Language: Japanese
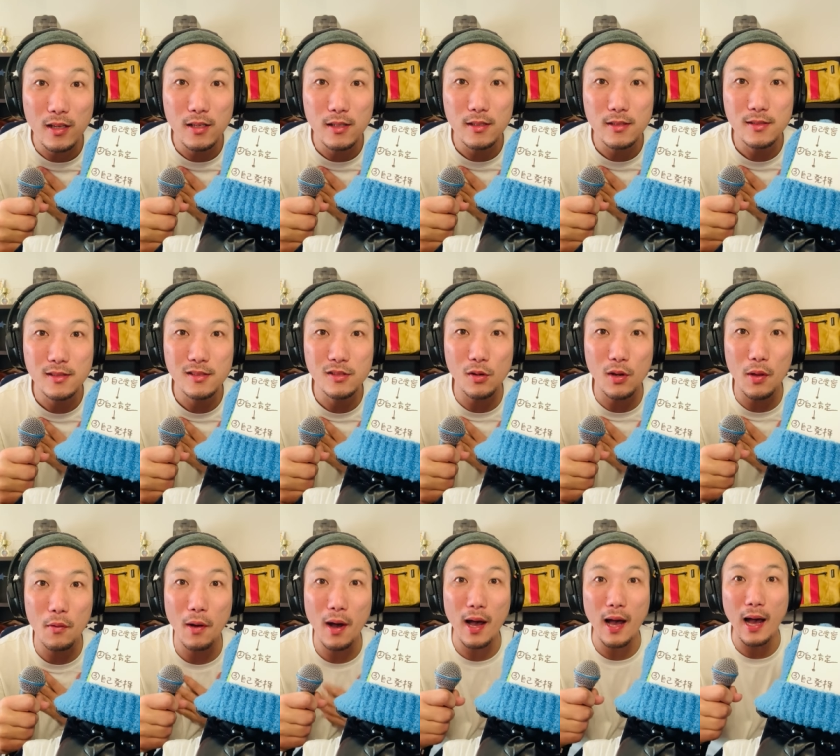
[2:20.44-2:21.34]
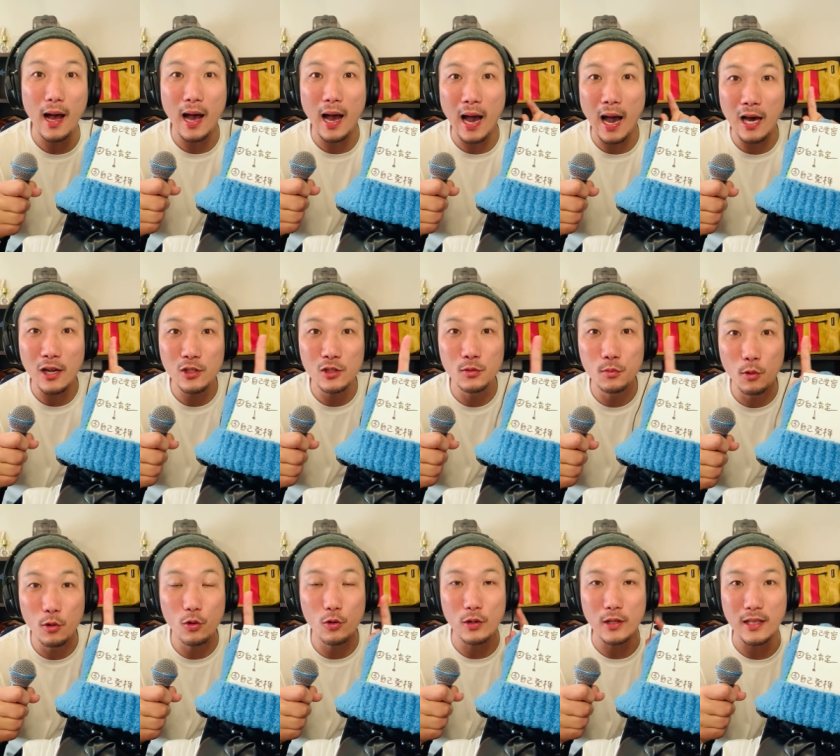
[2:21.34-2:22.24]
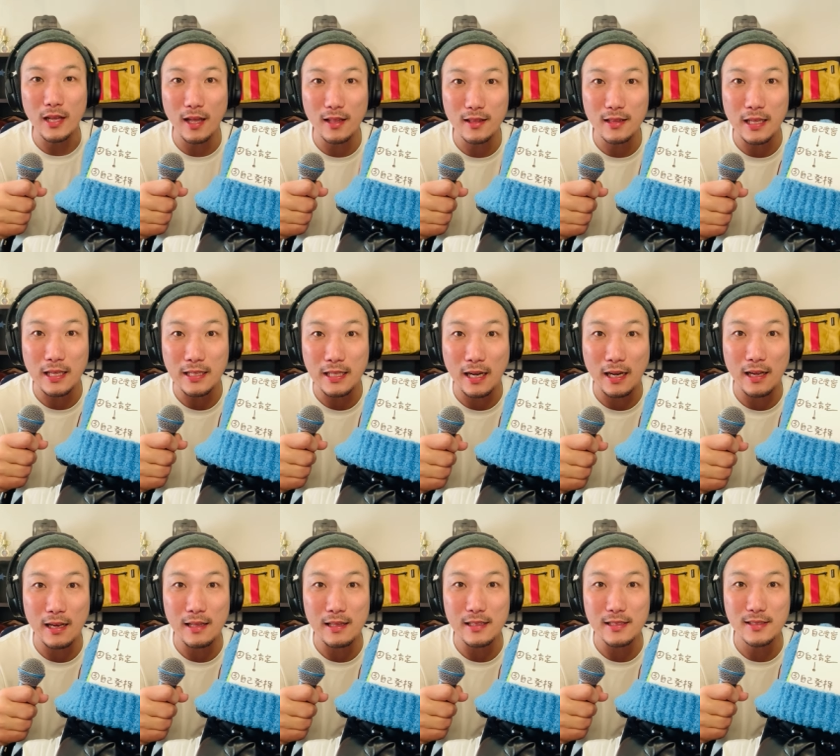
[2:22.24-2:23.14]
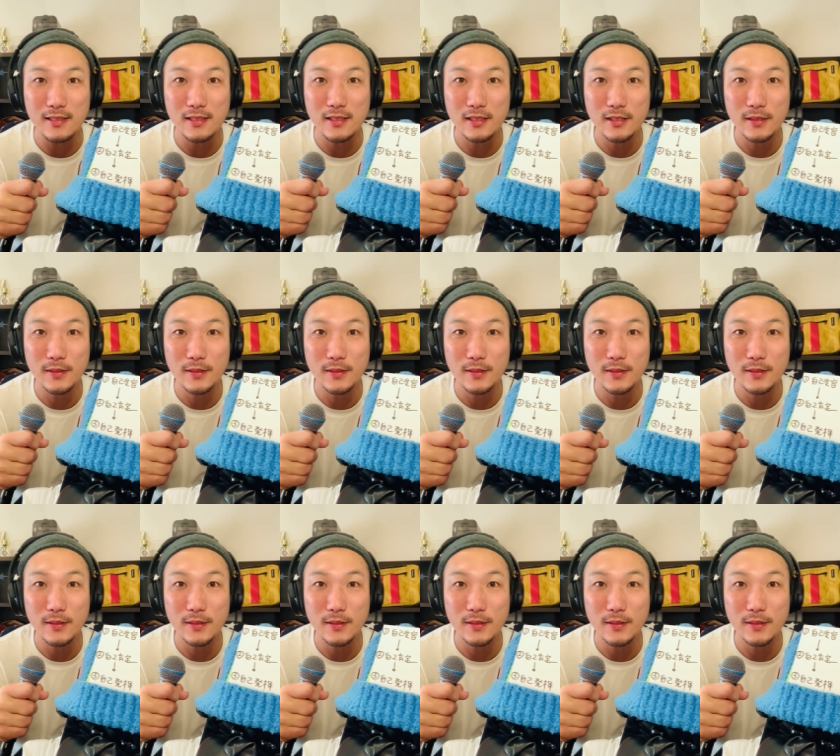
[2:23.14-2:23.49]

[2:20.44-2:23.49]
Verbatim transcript: それはあるものになっていたからです。